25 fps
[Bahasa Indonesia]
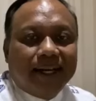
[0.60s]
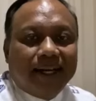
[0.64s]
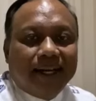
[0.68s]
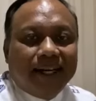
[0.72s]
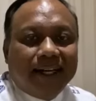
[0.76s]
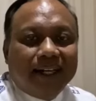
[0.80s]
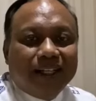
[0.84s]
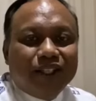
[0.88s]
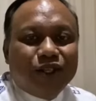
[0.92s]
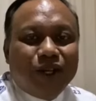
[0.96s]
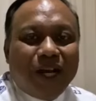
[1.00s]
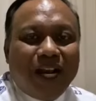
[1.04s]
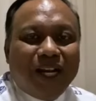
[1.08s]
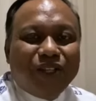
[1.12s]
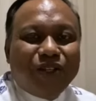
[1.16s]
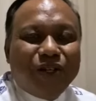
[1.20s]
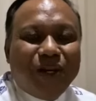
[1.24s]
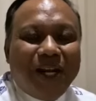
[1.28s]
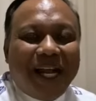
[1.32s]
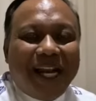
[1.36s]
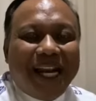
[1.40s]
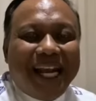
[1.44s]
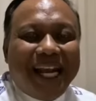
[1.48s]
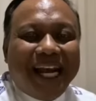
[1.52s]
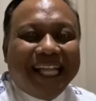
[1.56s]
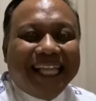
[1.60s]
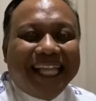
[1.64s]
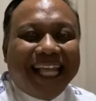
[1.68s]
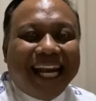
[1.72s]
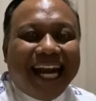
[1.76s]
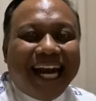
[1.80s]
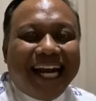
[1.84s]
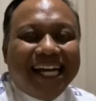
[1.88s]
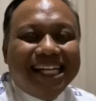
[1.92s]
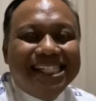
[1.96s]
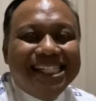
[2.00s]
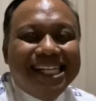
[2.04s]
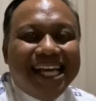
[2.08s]
Saudara-saudara yang
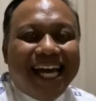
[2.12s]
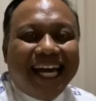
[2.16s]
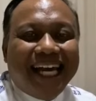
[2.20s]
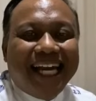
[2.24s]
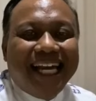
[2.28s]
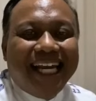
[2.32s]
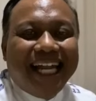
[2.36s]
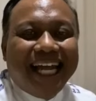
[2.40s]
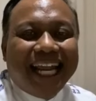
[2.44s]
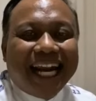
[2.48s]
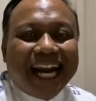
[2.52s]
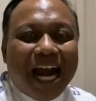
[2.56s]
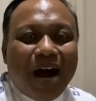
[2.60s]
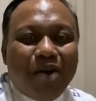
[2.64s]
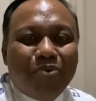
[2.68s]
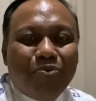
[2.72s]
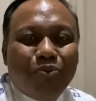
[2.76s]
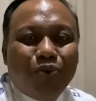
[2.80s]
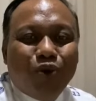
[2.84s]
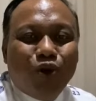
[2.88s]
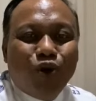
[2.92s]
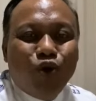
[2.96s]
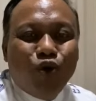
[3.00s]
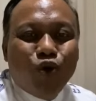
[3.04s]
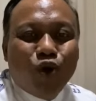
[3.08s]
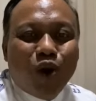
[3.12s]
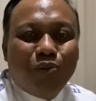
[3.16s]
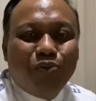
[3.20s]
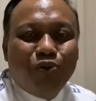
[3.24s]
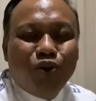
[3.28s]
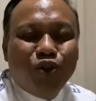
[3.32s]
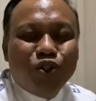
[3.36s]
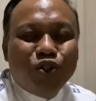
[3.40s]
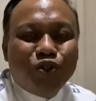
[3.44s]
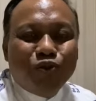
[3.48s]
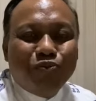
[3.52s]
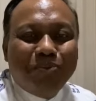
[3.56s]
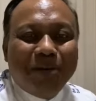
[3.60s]
terkasih, hari ini Rabu
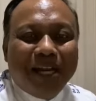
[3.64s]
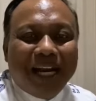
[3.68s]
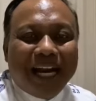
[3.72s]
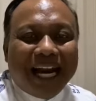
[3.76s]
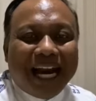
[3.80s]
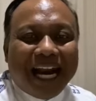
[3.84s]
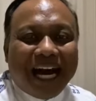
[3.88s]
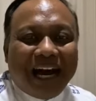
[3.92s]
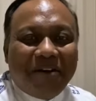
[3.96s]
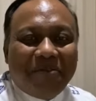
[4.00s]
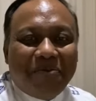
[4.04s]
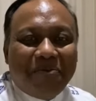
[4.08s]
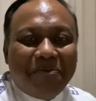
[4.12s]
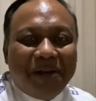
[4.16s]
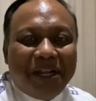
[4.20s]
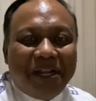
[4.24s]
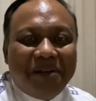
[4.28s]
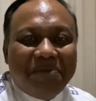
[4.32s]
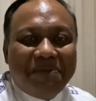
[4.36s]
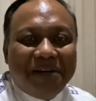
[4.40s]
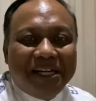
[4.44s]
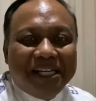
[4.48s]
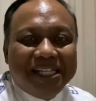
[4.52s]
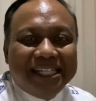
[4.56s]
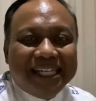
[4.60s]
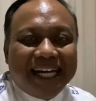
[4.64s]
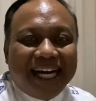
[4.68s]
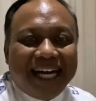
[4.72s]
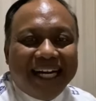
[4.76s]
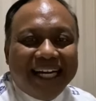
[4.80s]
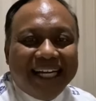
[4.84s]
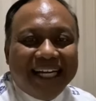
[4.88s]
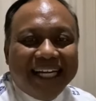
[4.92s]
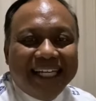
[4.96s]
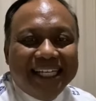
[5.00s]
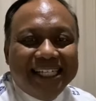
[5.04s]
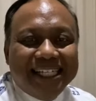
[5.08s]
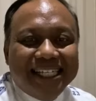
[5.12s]
29 April bacaan
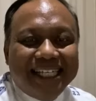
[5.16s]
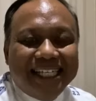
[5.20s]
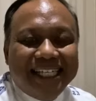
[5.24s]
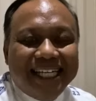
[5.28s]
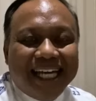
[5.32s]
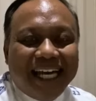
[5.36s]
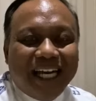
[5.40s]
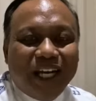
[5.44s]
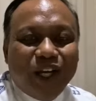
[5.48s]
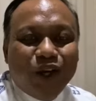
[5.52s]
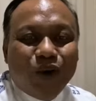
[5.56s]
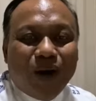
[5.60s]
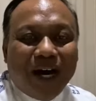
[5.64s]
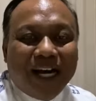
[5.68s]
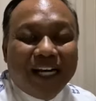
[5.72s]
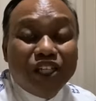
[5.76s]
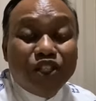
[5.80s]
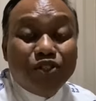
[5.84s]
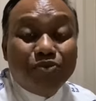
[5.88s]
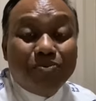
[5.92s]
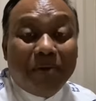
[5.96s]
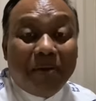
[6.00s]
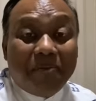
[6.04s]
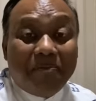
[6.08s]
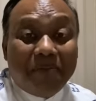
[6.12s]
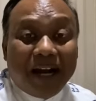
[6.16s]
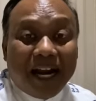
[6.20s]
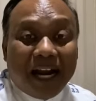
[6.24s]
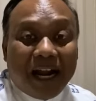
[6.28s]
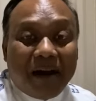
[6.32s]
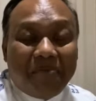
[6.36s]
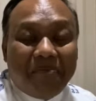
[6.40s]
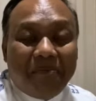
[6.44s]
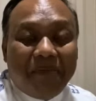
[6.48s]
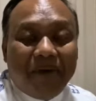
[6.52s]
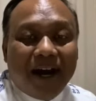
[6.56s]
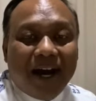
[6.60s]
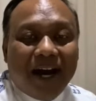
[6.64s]
Injil dari Yohanes bab 6
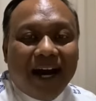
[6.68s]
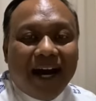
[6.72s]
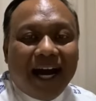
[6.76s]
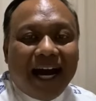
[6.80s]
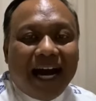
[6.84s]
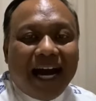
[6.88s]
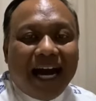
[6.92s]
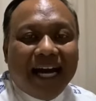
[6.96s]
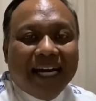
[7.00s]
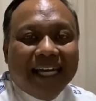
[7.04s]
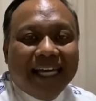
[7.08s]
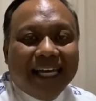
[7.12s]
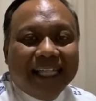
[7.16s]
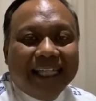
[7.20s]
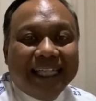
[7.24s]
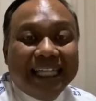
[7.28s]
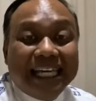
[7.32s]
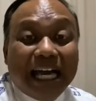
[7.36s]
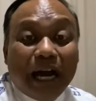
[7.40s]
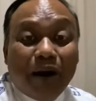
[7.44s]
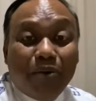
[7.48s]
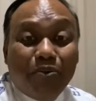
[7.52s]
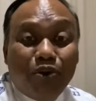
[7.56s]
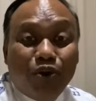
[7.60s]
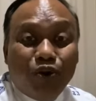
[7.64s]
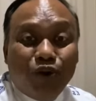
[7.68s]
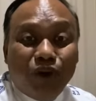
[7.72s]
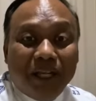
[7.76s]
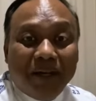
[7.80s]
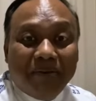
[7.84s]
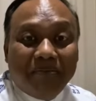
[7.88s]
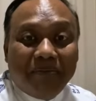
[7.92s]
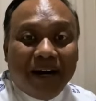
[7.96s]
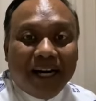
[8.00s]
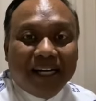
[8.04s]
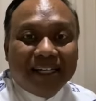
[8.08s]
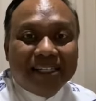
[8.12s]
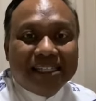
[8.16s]
ayat 35
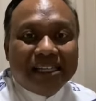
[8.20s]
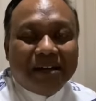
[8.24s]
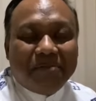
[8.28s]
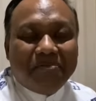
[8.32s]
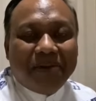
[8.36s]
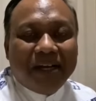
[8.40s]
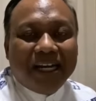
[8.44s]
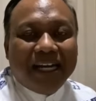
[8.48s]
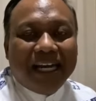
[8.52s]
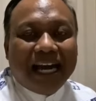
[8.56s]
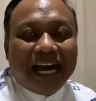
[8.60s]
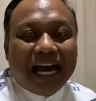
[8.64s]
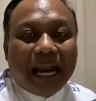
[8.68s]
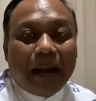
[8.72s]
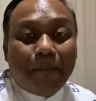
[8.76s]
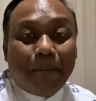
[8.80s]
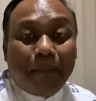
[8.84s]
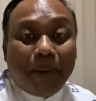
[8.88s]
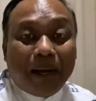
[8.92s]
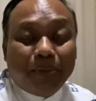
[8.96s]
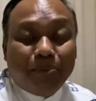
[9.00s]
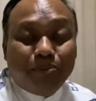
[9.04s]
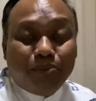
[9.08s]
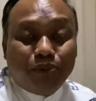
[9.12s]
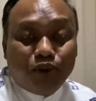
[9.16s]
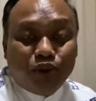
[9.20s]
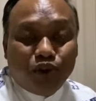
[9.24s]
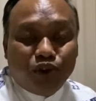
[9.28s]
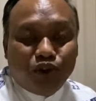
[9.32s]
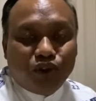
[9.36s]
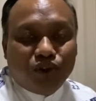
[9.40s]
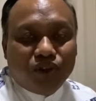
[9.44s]
sampai dengan 40.